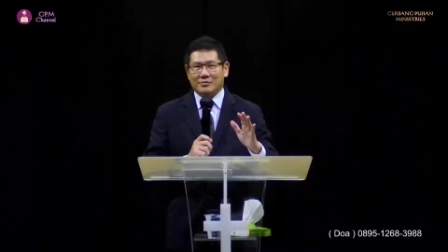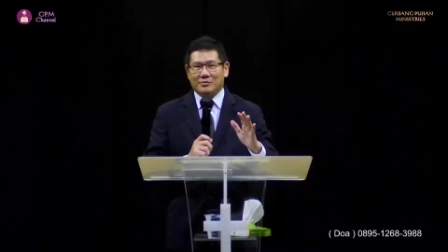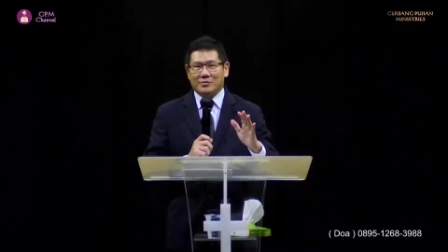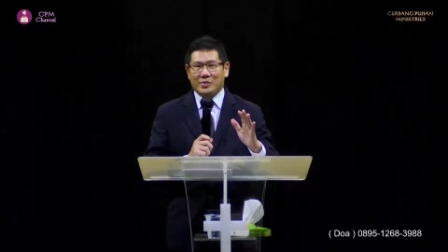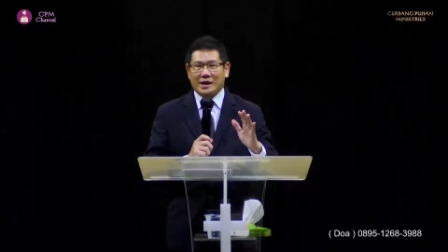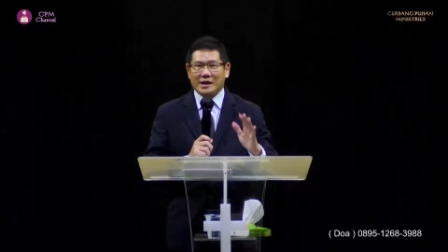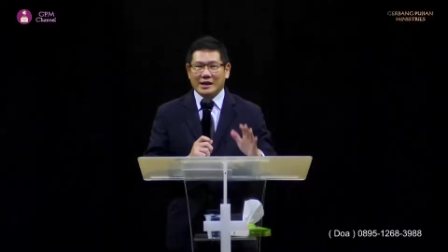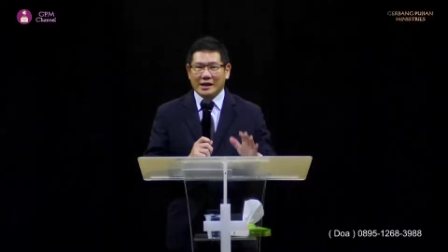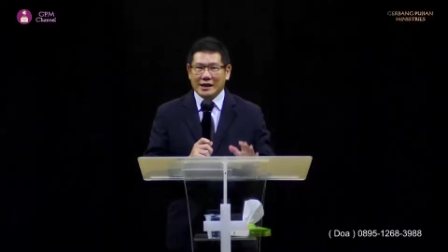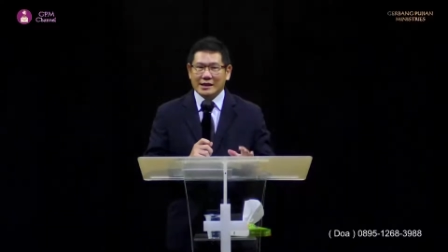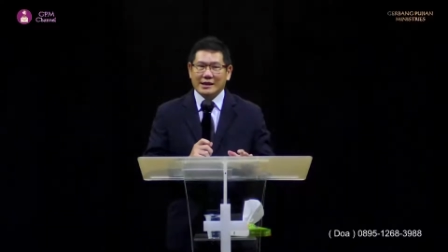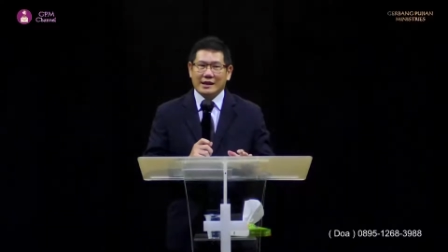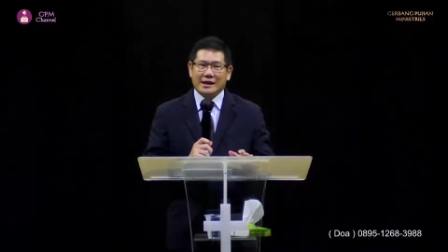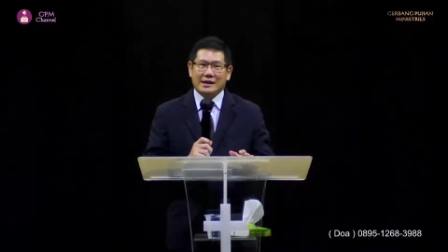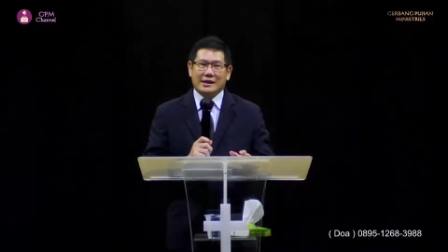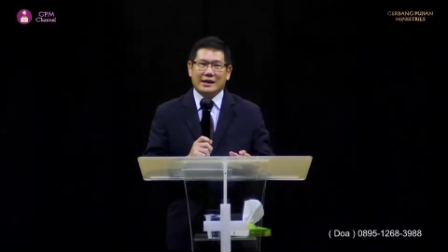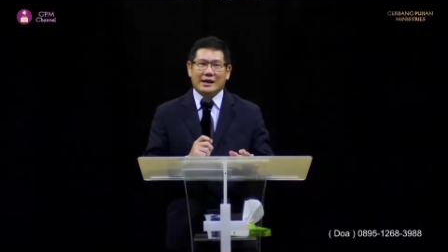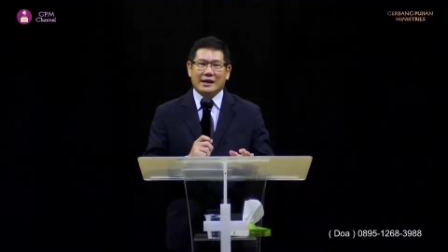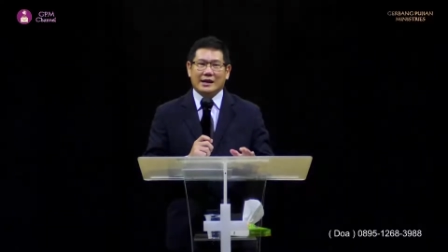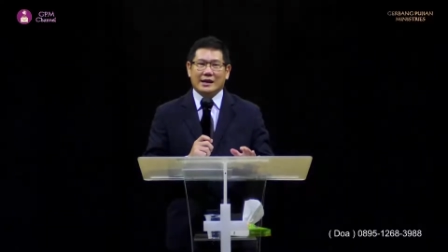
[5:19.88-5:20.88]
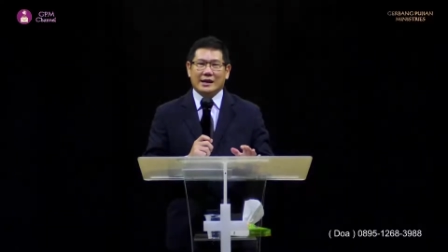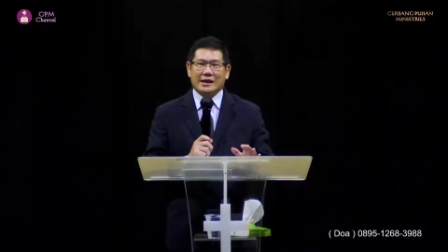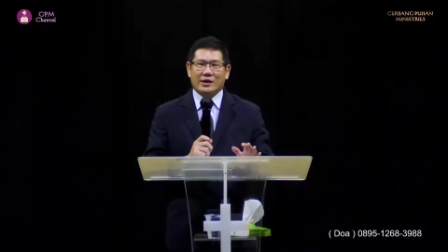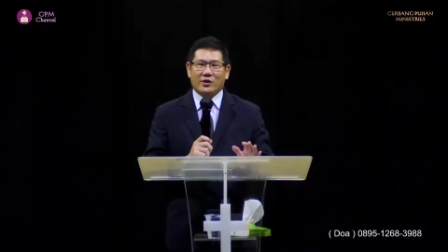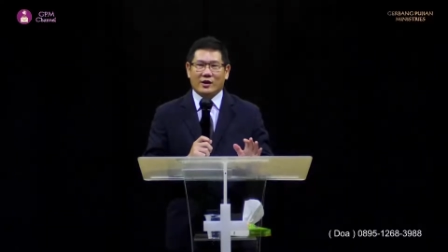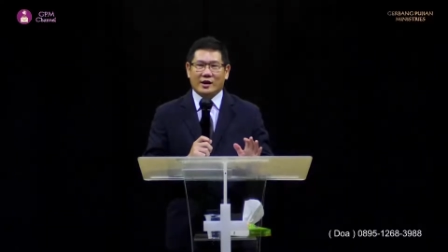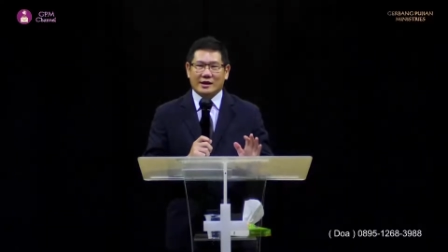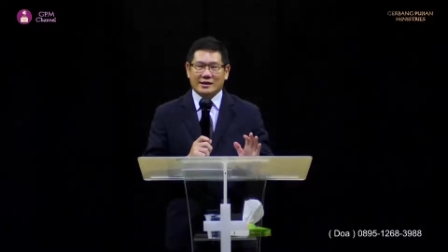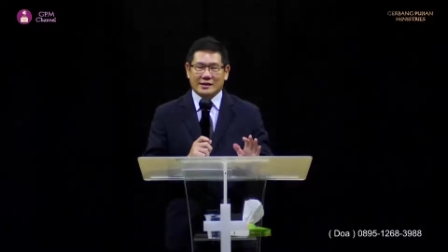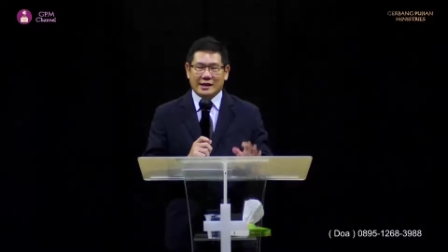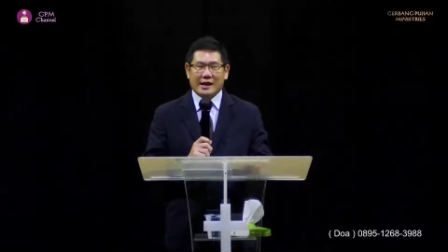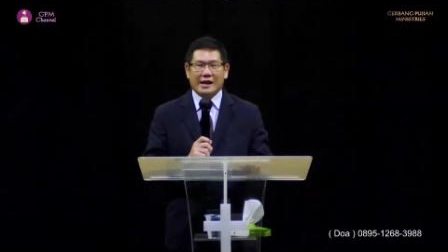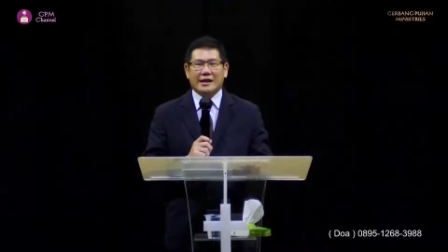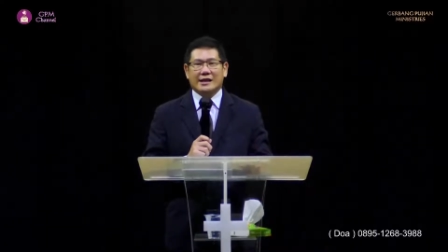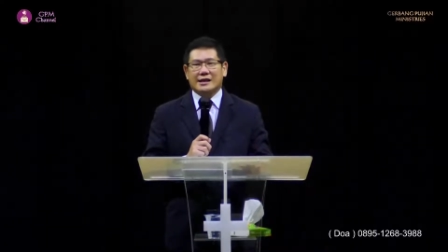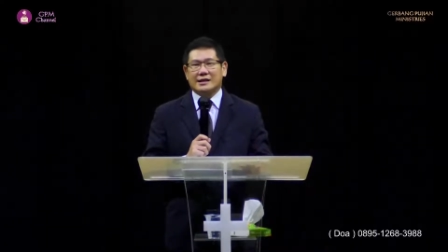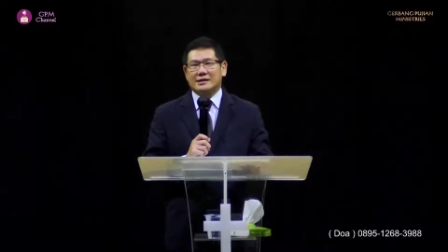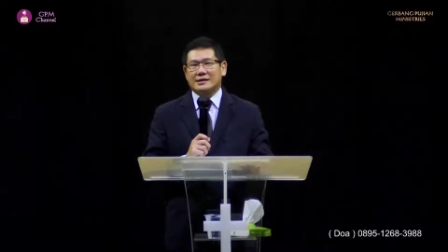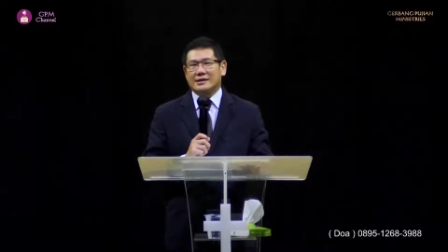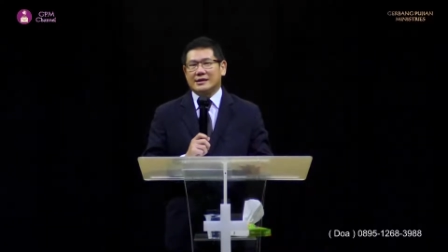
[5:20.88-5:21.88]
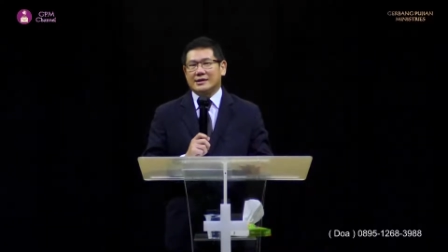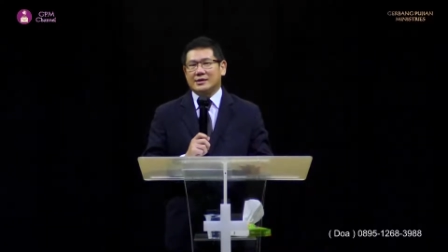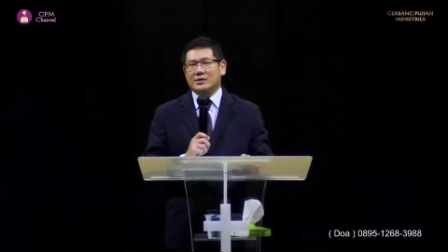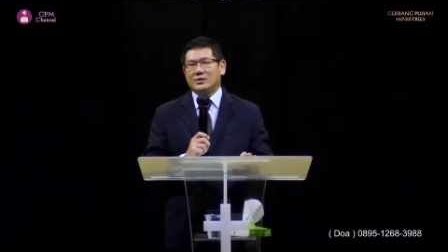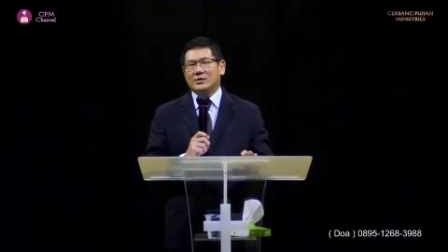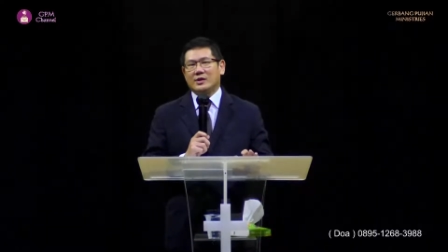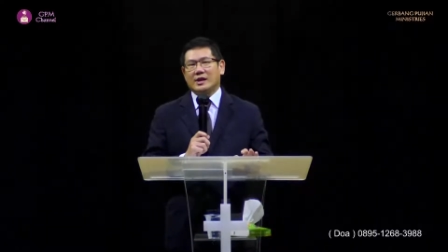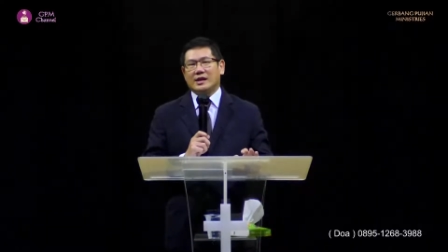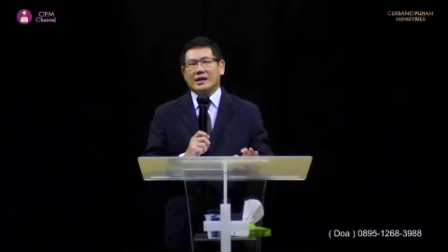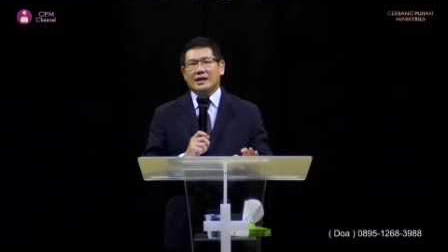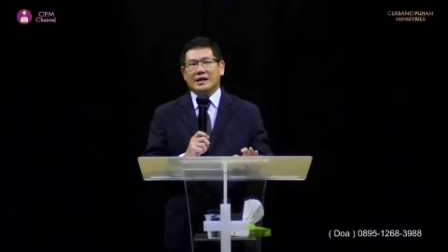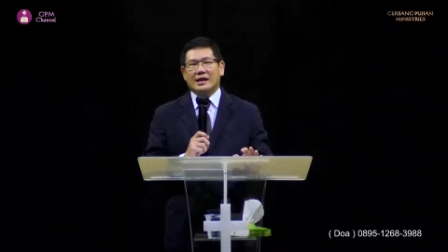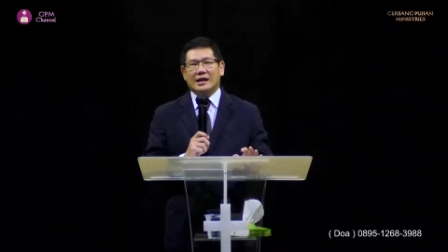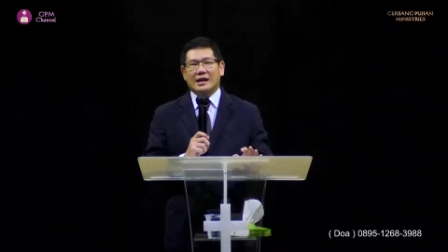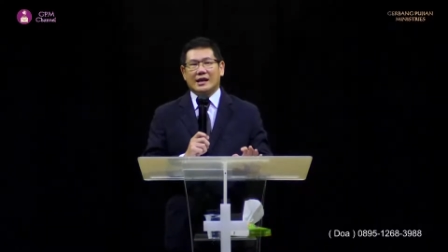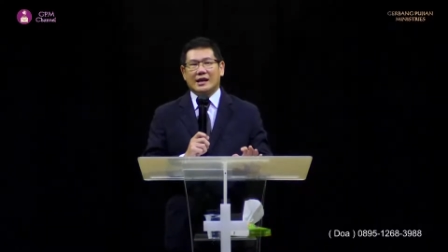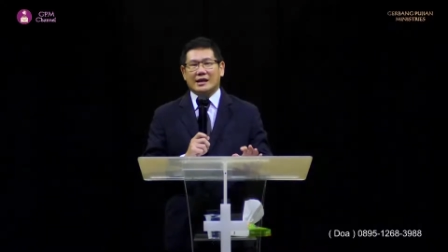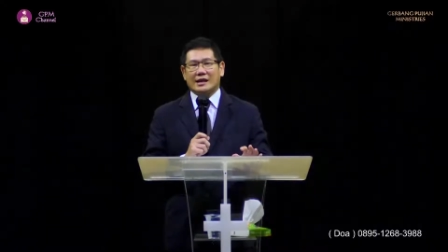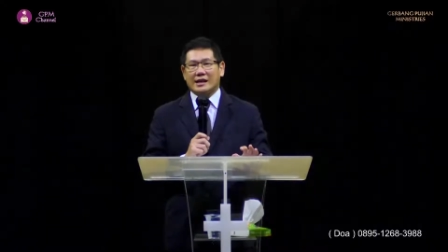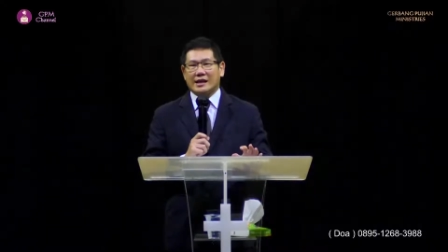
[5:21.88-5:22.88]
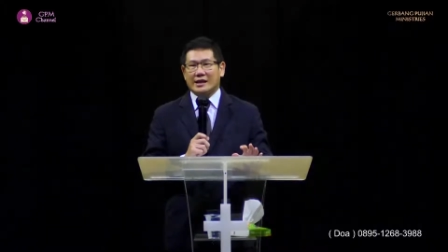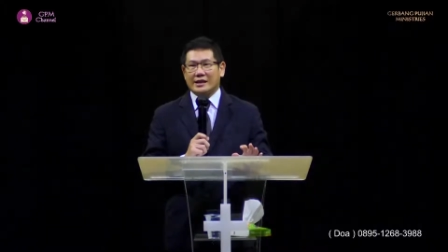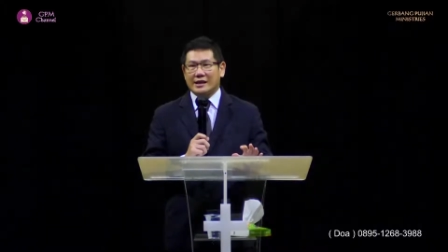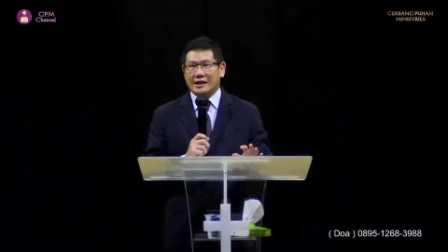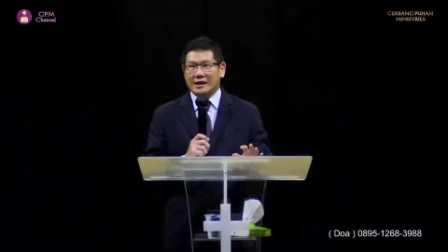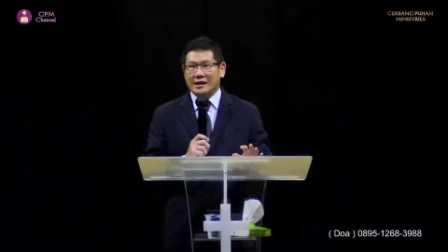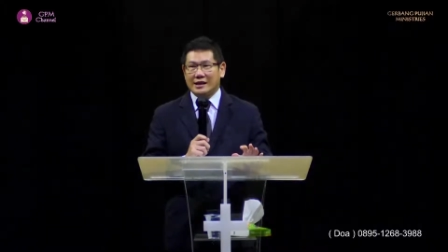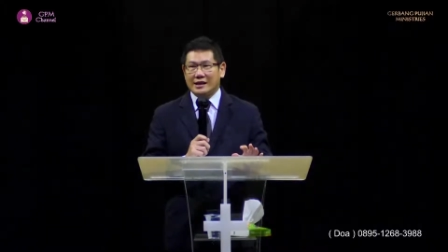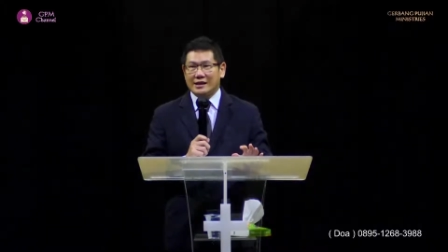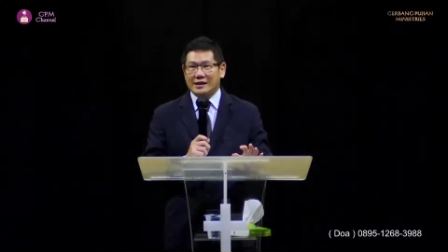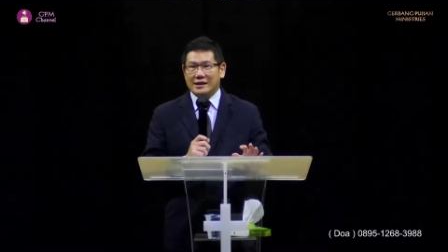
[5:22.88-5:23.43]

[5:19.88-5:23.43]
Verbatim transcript: peringatan hari raya orang Israel itu adalah hari raya